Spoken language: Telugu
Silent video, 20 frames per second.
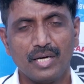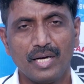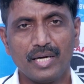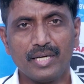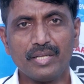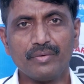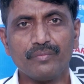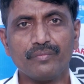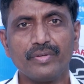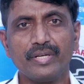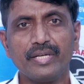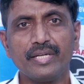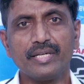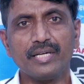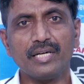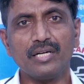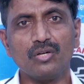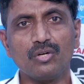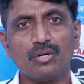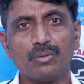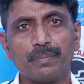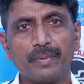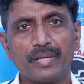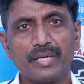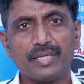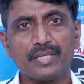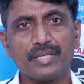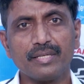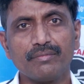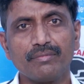అంటే వినికిడి
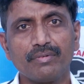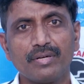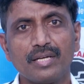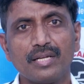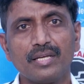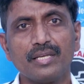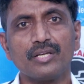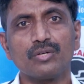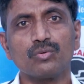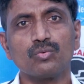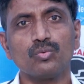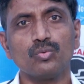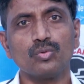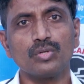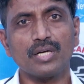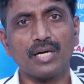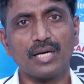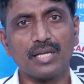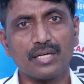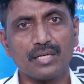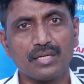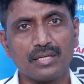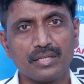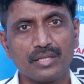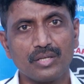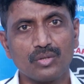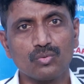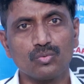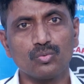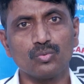లోపానికి వల్ల ఎక్కువ కారణం
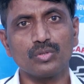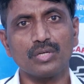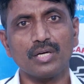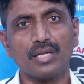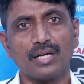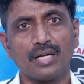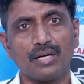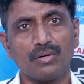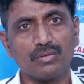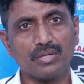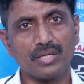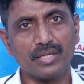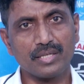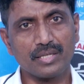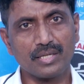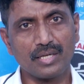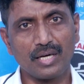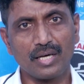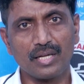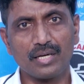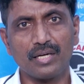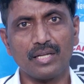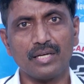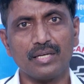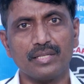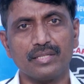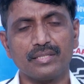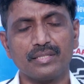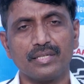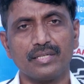ఎక్కువగా రావటానికి కారణాలు
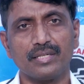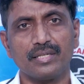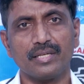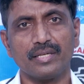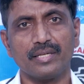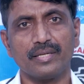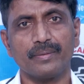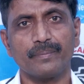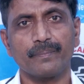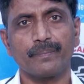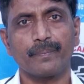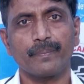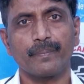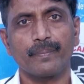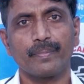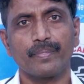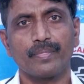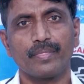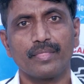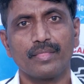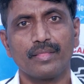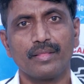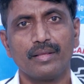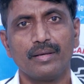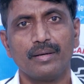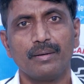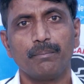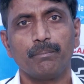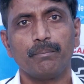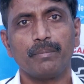ఏంటంటే
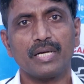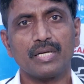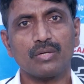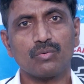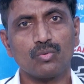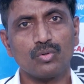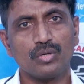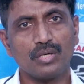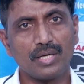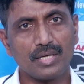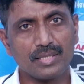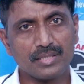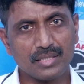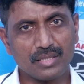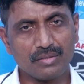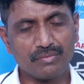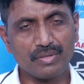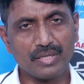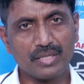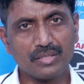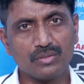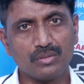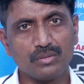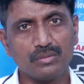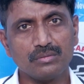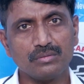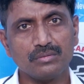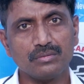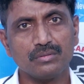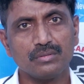మనకున్న అదర
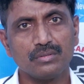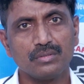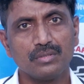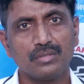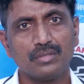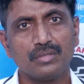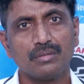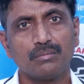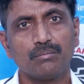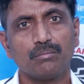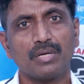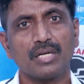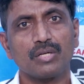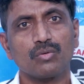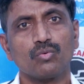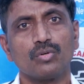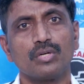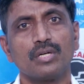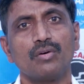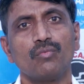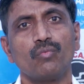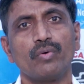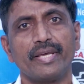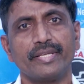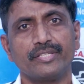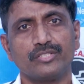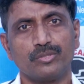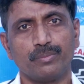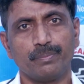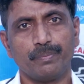వ్యాధులు మనకున్న
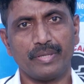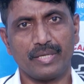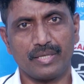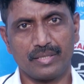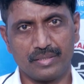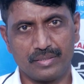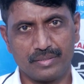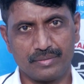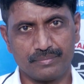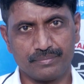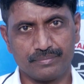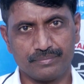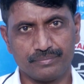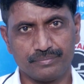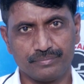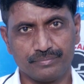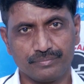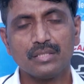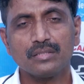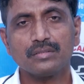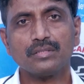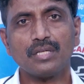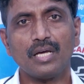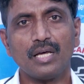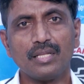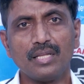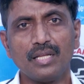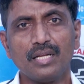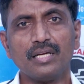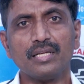వయసు పెరగటం
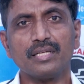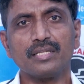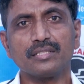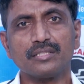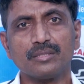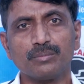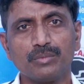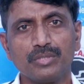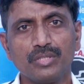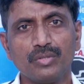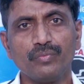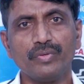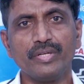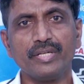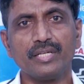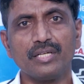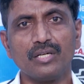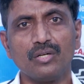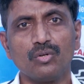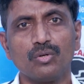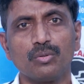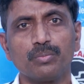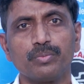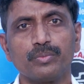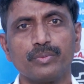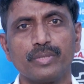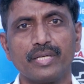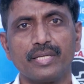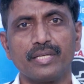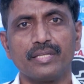సాధారణంగా ఇంతకుముందు వినికిడి లోపం
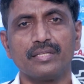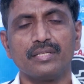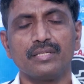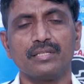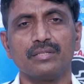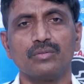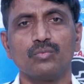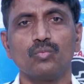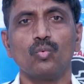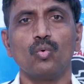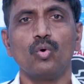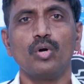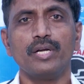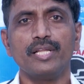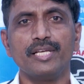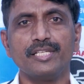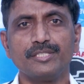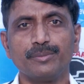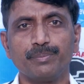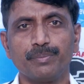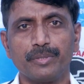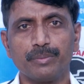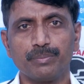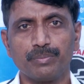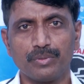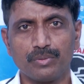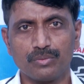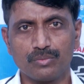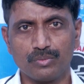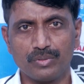అనేది ఓల్డేజ్
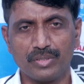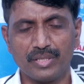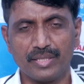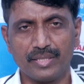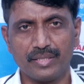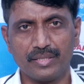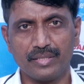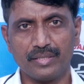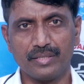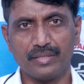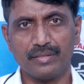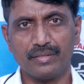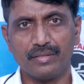పీపుల్కి ఉండేది